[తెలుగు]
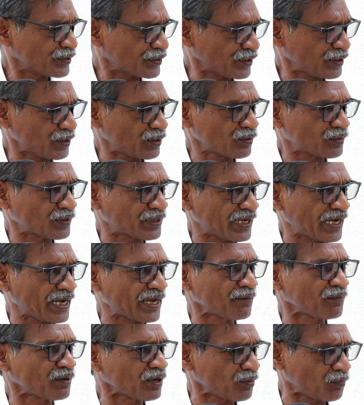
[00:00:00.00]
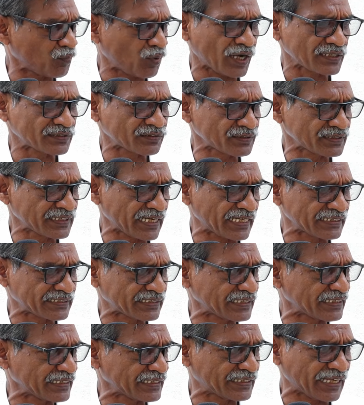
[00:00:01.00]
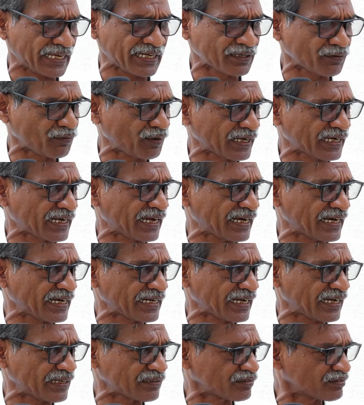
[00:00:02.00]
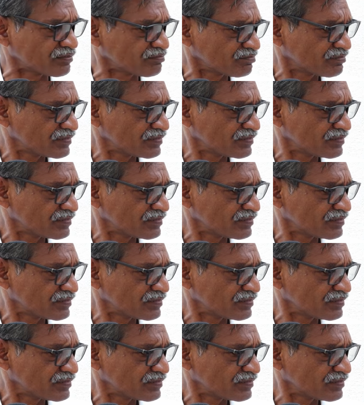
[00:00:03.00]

వీళ్ళు కేవలం మోసం చేస్తుంది ధనిక వర్గాలను కాదు